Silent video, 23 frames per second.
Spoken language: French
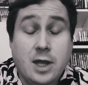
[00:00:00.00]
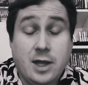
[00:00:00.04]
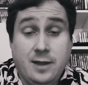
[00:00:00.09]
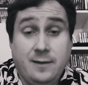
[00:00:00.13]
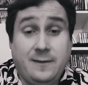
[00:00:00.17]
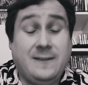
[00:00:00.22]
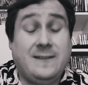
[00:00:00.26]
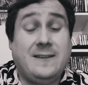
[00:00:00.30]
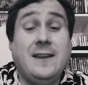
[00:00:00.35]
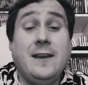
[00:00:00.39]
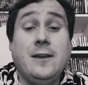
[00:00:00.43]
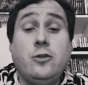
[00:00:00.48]

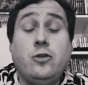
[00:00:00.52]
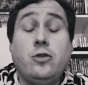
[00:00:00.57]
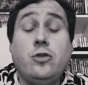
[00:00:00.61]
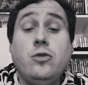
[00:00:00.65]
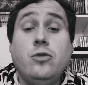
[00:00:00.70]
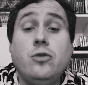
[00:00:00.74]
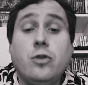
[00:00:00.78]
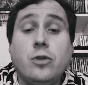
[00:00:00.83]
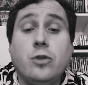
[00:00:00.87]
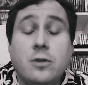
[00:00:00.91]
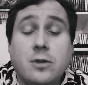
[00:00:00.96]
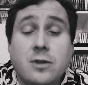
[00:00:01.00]
C'est
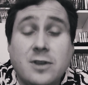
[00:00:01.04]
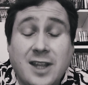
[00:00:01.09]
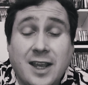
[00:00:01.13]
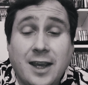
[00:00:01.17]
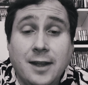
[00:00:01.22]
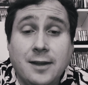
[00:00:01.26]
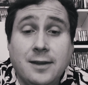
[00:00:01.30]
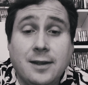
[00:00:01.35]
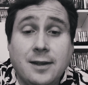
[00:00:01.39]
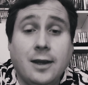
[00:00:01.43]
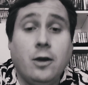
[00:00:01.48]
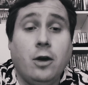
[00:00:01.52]
une
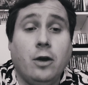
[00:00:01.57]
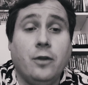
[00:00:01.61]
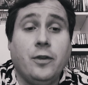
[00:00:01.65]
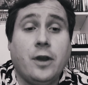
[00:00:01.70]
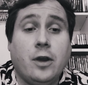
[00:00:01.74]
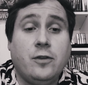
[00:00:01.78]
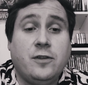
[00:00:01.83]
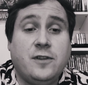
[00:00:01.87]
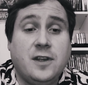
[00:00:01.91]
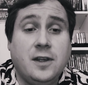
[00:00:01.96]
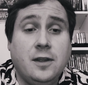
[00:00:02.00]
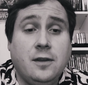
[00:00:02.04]
très très grande
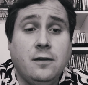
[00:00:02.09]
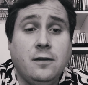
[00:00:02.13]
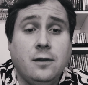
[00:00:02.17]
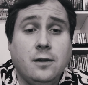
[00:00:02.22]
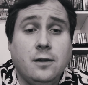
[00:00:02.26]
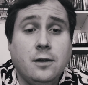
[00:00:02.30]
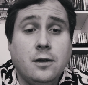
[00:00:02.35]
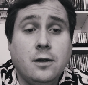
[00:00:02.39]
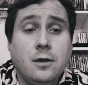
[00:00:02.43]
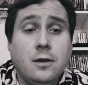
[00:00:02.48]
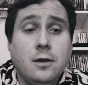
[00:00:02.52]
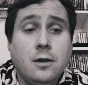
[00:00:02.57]
réussite.
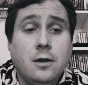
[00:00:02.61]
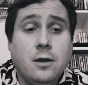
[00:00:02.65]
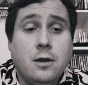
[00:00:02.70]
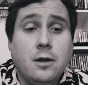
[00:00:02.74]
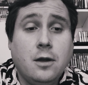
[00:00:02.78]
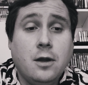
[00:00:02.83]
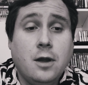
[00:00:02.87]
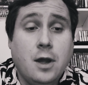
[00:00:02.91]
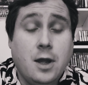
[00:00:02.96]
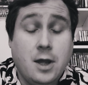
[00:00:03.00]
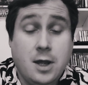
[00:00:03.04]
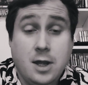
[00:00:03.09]

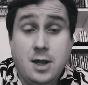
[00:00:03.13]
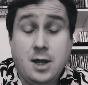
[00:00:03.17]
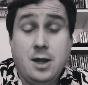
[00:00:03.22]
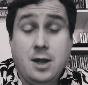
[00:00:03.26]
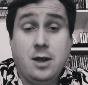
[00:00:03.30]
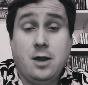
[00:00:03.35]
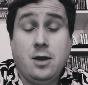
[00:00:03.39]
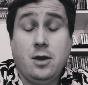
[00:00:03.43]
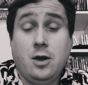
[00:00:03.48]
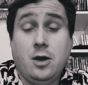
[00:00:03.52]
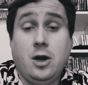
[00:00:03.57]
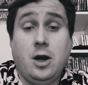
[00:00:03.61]

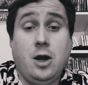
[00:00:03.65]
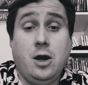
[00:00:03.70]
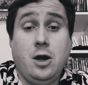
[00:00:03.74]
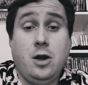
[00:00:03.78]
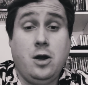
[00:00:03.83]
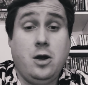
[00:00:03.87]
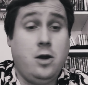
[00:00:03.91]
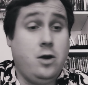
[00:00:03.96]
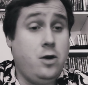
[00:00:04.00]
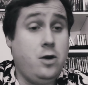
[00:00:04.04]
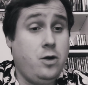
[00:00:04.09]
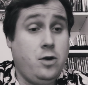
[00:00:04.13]

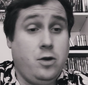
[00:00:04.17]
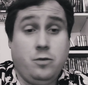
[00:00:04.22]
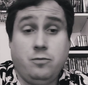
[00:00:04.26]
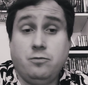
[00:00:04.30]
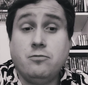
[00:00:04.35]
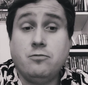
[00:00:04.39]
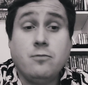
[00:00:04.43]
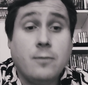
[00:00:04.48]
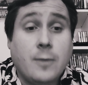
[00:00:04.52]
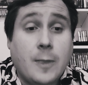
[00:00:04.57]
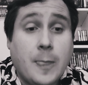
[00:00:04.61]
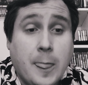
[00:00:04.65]
Euh,
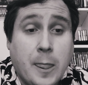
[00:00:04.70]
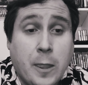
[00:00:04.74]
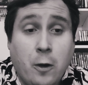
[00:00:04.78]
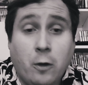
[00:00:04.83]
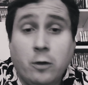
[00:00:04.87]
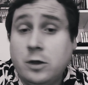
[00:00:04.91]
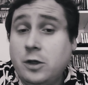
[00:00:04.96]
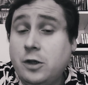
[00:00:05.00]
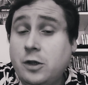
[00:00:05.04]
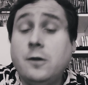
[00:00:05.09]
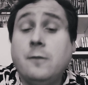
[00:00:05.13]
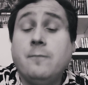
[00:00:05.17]

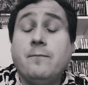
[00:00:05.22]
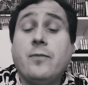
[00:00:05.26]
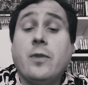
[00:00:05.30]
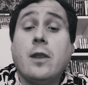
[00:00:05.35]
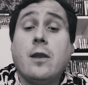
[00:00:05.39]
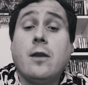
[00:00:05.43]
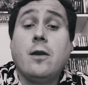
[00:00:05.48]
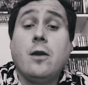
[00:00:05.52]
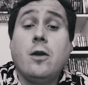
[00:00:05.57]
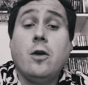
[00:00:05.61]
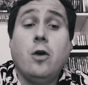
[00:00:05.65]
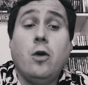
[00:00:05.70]
donc,
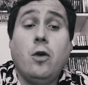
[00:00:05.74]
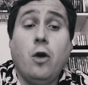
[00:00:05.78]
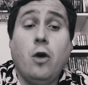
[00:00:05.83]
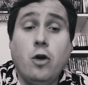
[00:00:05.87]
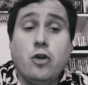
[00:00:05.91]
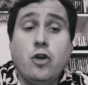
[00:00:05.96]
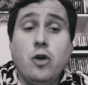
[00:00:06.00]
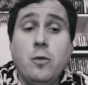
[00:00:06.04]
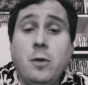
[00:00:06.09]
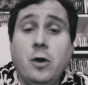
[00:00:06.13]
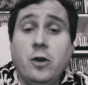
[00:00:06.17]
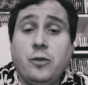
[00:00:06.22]
on
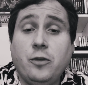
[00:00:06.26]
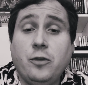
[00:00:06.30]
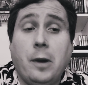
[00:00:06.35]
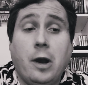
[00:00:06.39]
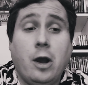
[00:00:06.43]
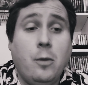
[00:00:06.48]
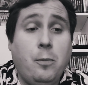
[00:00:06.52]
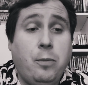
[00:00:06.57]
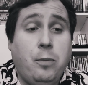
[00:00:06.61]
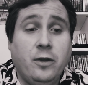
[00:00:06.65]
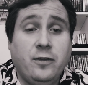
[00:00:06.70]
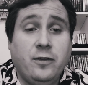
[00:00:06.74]
commence par
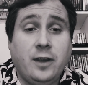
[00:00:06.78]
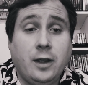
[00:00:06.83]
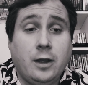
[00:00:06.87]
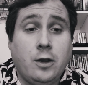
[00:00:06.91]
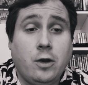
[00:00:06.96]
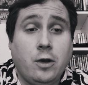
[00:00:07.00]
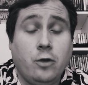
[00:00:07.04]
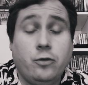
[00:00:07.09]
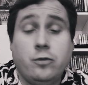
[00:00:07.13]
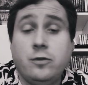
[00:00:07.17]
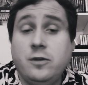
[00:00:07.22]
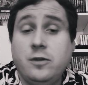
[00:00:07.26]
un plan
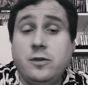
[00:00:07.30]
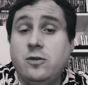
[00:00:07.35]
séquence, une